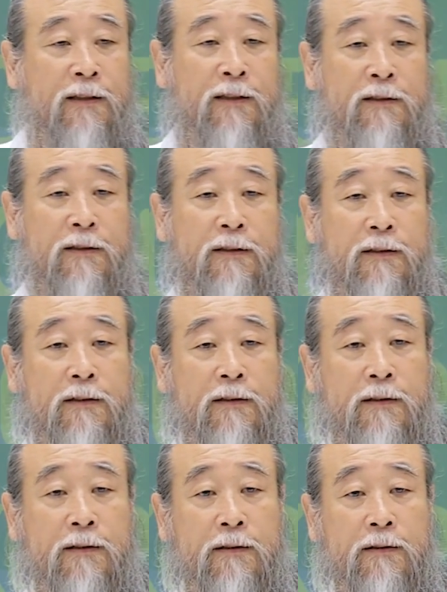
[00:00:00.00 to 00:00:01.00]
거죠.
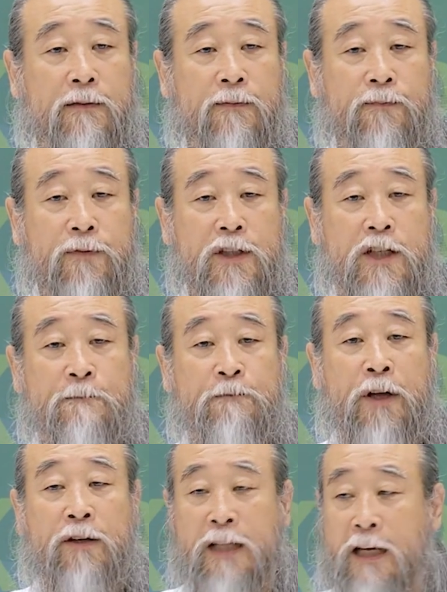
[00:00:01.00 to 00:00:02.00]

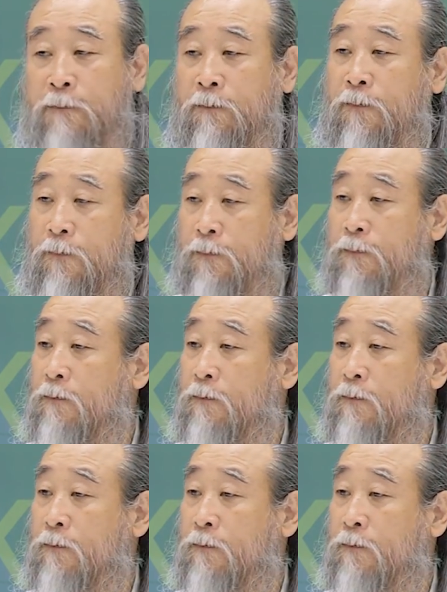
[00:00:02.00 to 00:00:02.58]
신패러다임.